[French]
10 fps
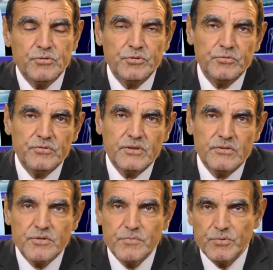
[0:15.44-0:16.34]
toujours
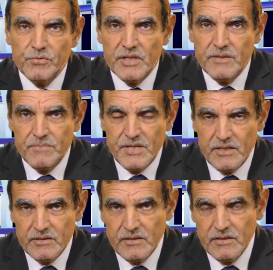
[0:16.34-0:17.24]
dans ce programme
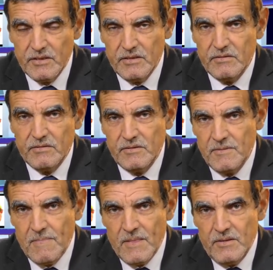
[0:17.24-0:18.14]
bien-être et euh,
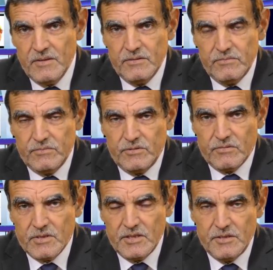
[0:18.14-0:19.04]

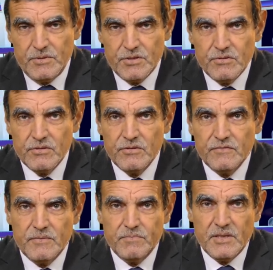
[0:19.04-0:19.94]
dans cet épisode
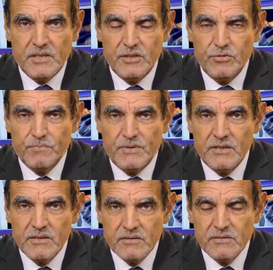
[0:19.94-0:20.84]
on va parler du
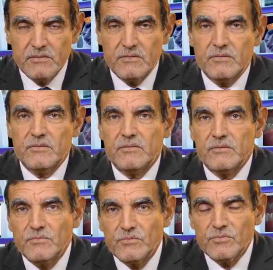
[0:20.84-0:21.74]
pain,
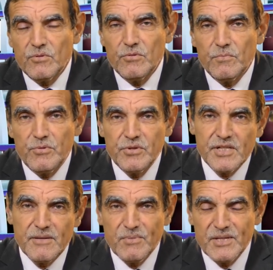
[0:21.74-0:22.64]
euh, le plus
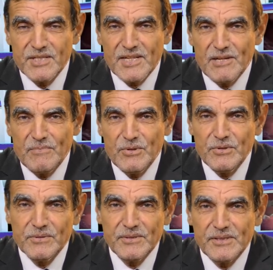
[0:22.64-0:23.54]
simple des
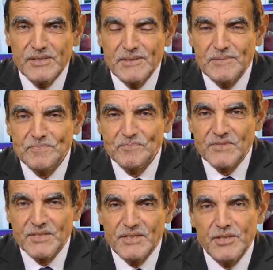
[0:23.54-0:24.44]
aliments et
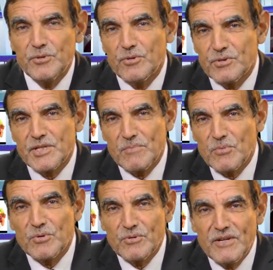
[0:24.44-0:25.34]
d'ailleurs le
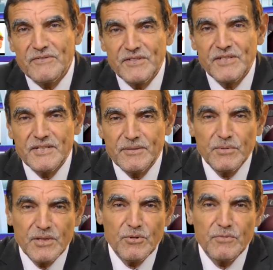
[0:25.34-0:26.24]
symbole de la vie. Hein.
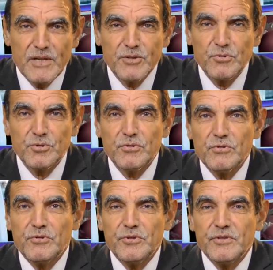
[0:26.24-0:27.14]
L'homme a toujours
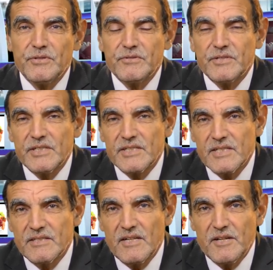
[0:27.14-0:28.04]
connu donc euh,
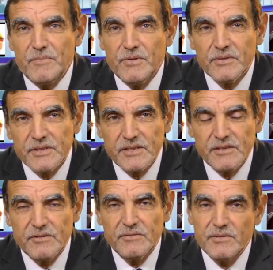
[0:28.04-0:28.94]
cet aliment
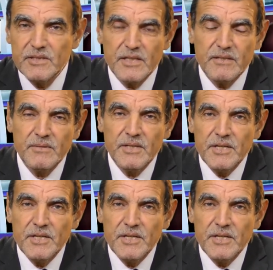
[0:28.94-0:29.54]
et il y a